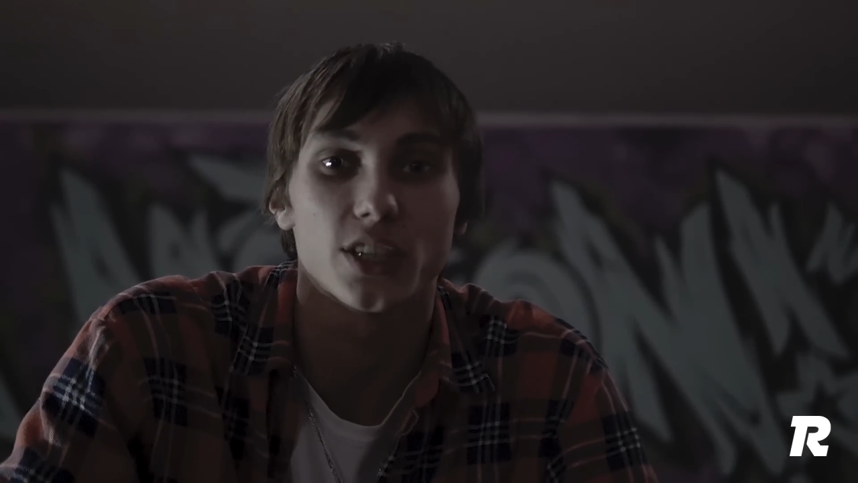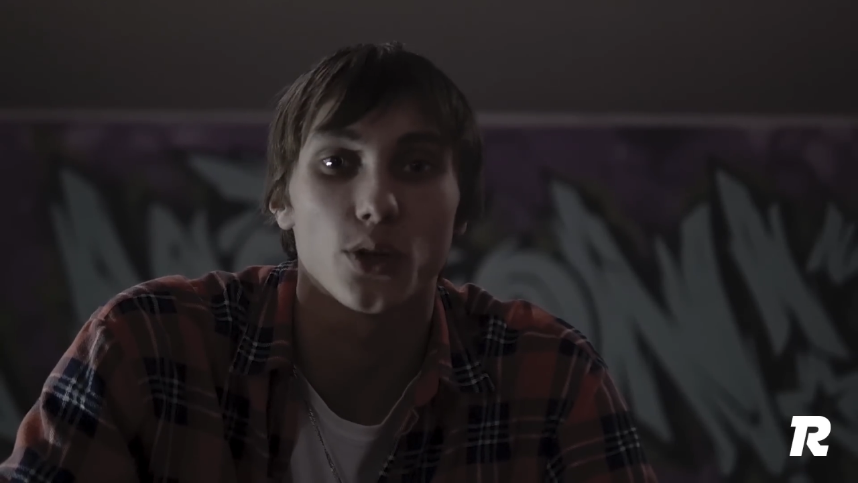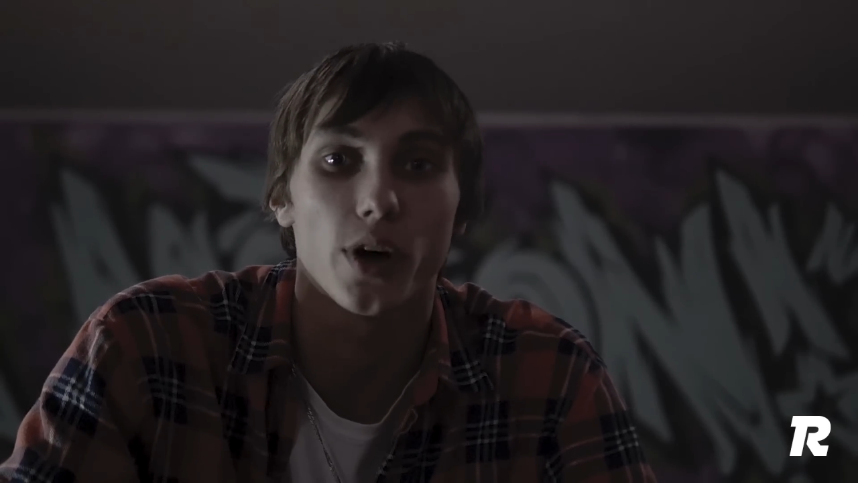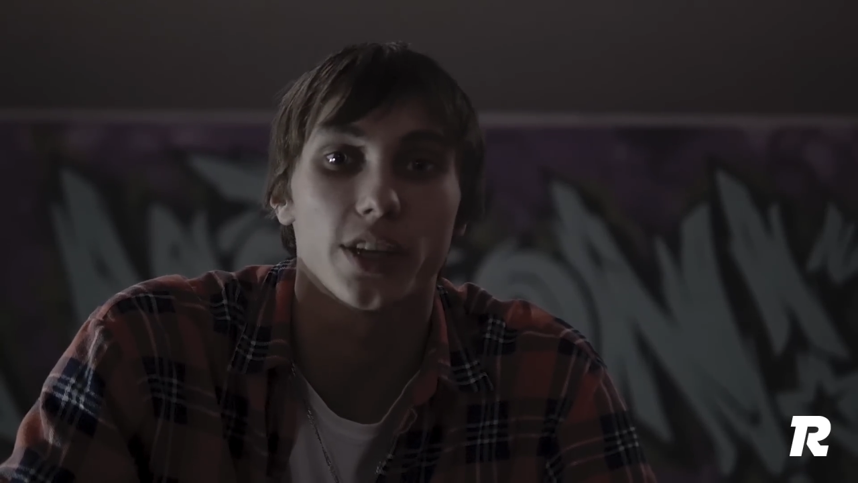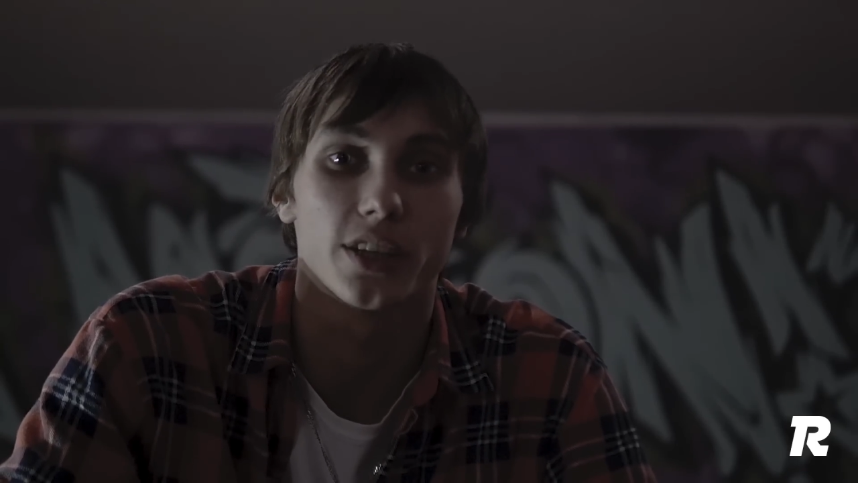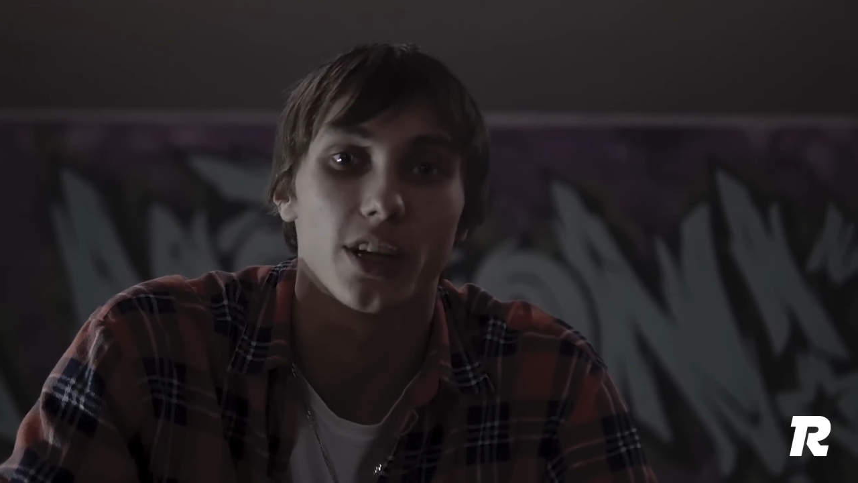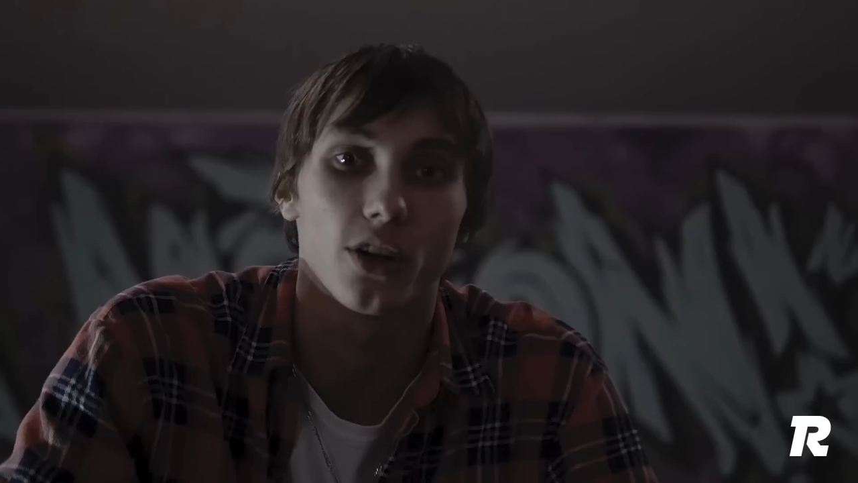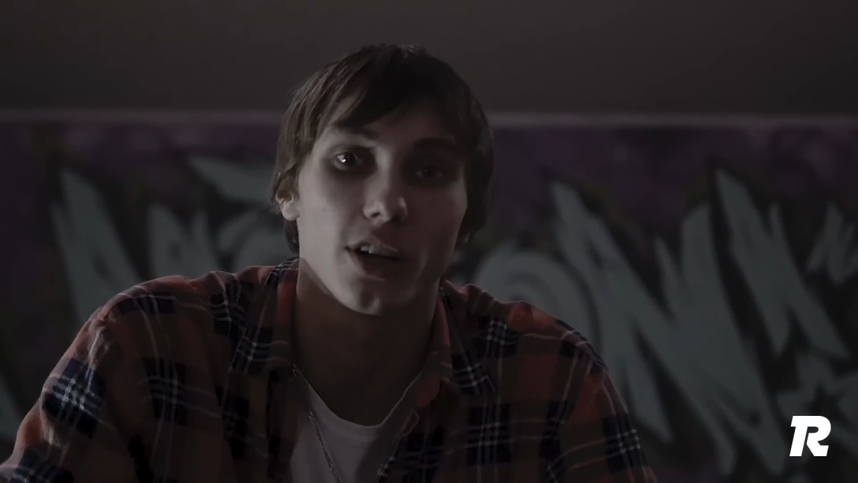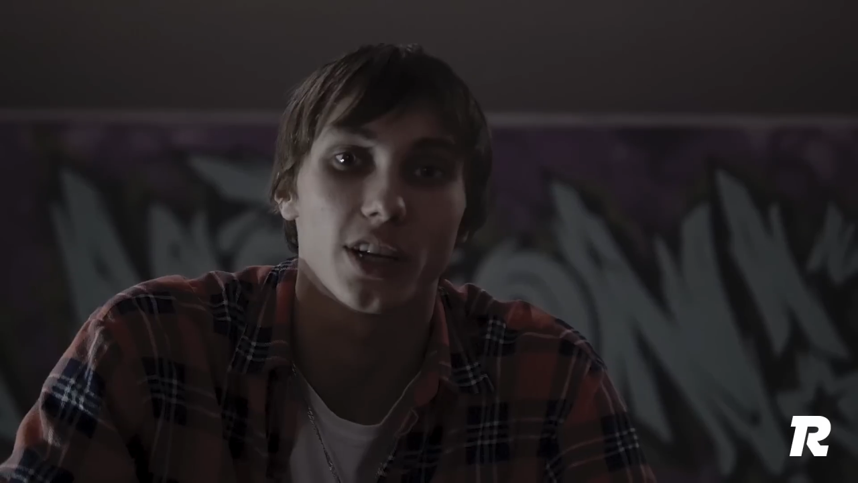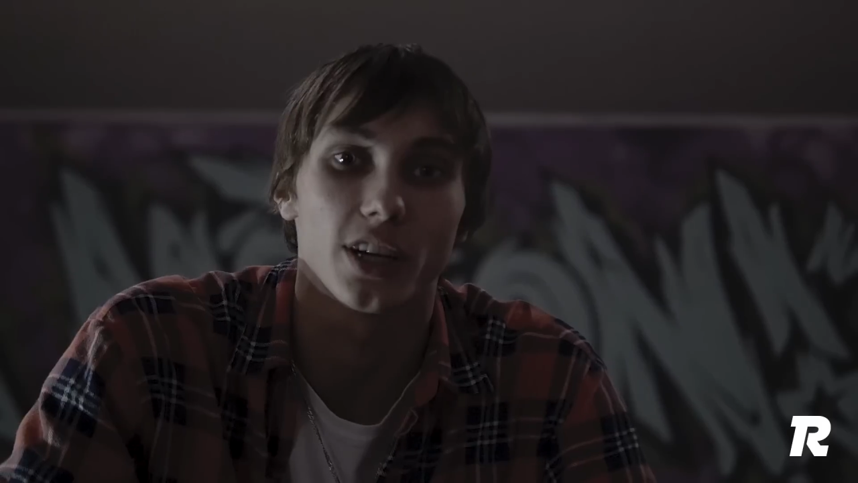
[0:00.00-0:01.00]
Savannah на
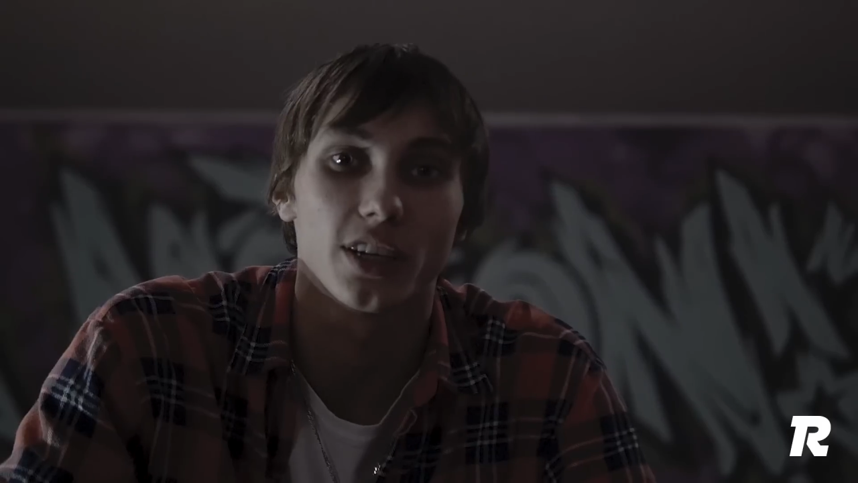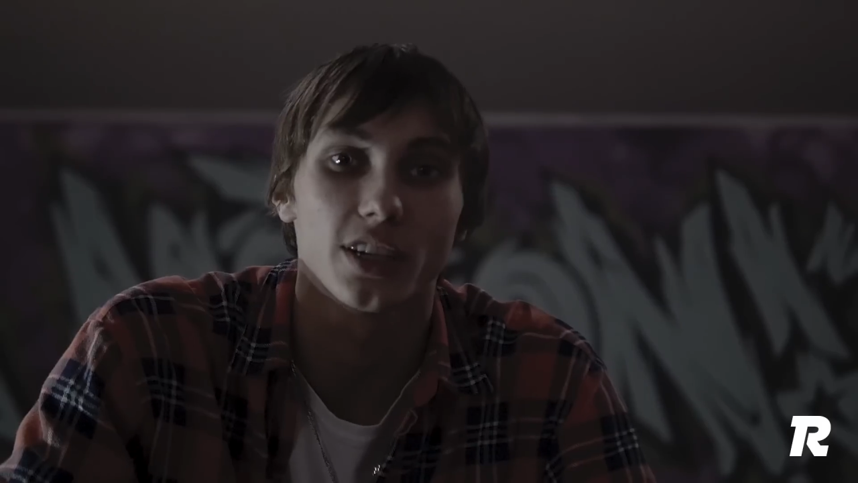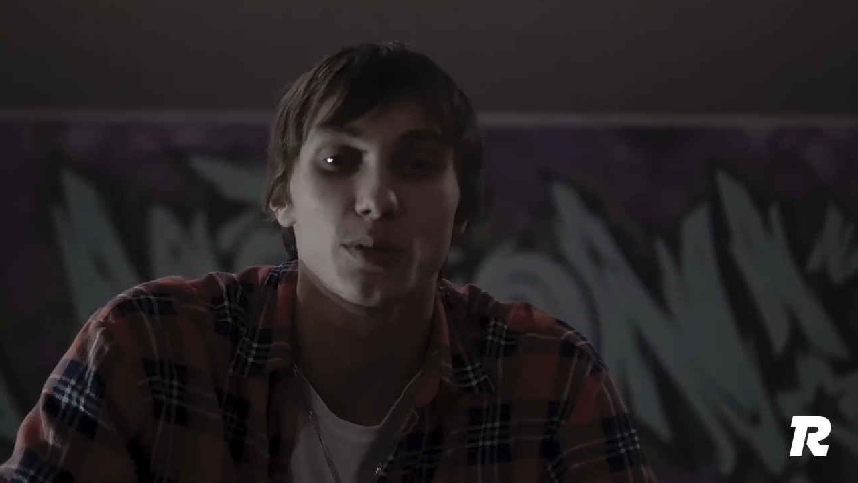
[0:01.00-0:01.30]
роликах